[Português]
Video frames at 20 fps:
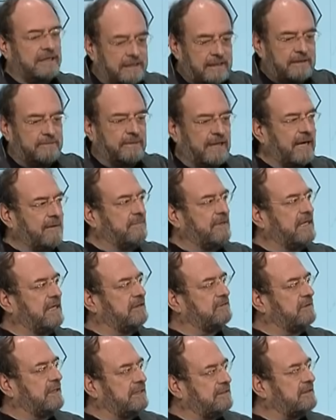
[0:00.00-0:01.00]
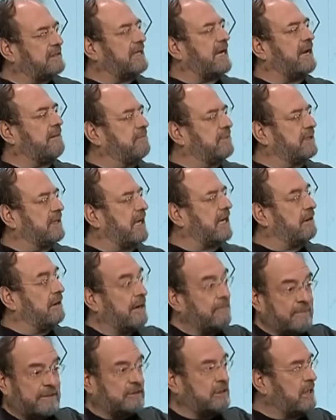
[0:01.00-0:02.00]
Tem que driblar mesmo, ele sabe.
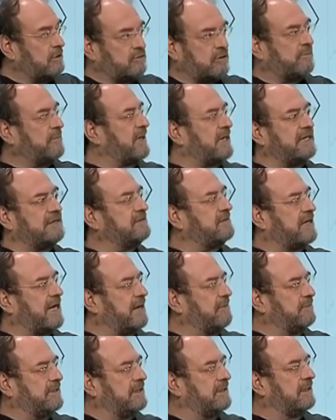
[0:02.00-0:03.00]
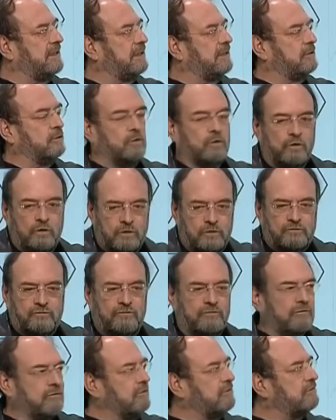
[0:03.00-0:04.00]
Aquilo lá tá, é só para quem sabe.
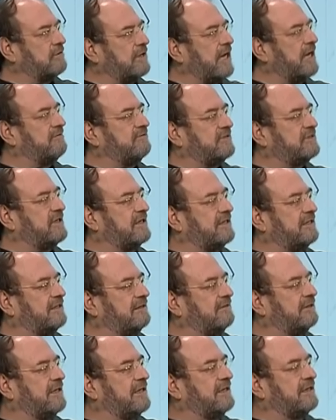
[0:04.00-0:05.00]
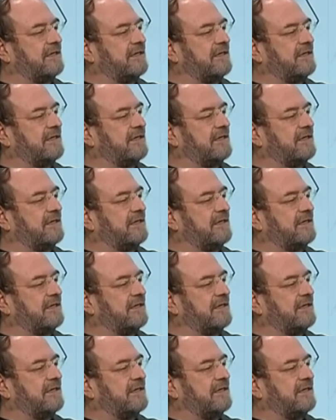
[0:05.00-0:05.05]
Grosso não consegue fazer aquilo.